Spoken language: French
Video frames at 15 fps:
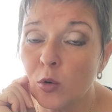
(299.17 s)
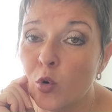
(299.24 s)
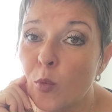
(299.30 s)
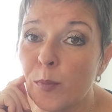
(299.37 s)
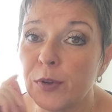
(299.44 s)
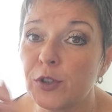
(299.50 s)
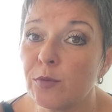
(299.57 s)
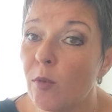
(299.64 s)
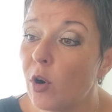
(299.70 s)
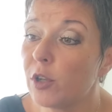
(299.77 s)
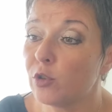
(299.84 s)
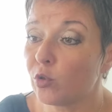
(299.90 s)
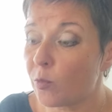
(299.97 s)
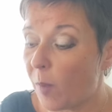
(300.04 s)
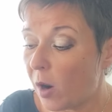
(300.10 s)
complètement
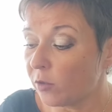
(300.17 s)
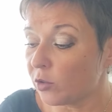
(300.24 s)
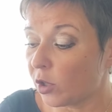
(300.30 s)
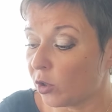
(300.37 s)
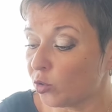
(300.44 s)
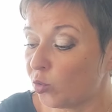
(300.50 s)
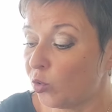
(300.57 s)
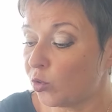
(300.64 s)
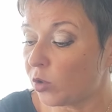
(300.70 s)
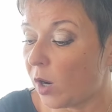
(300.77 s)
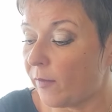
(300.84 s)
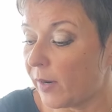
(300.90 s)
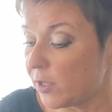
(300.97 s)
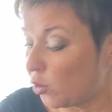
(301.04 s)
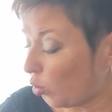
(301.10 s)
et donc prendre tout le
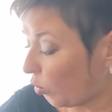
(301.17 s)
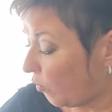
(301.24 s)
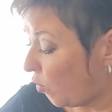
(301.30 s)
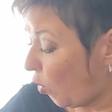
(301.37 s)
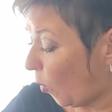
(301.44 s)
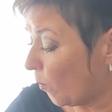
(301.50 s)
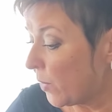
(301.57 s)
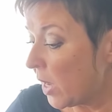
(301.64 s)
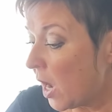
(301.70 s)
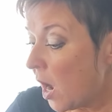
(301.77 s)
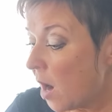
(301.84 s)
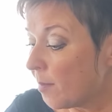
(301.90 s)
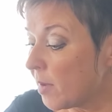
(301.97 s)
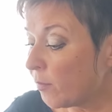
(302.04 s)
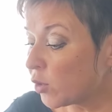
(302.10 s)
travail sur vous.
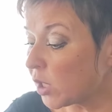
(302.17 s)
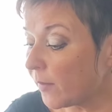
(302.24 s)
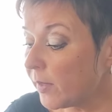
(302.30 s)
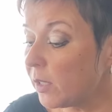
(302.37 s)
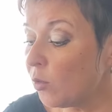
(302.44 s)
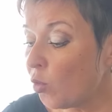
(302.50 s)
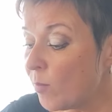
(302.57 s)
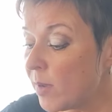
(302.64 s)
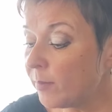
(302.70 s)
Mais vous savez, au